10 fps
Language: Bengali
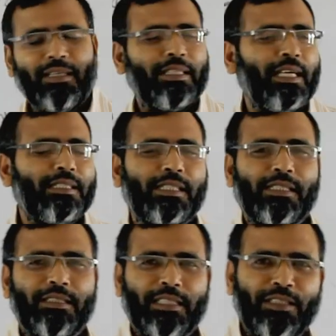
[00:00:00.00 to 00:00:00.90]
দেখা
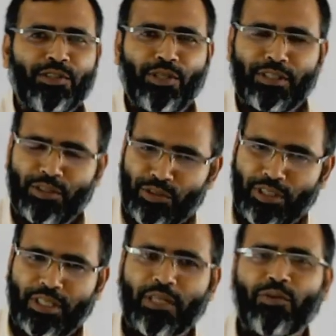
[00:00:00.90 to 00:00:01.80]
যাচ্ছে যে তাদের সন্তান
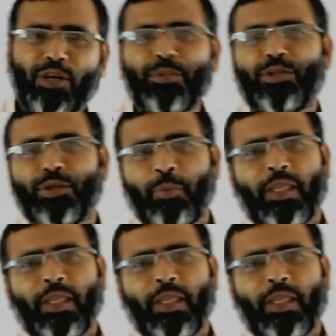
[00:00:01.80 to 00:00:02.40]
সংখ্যাটাও কম হতো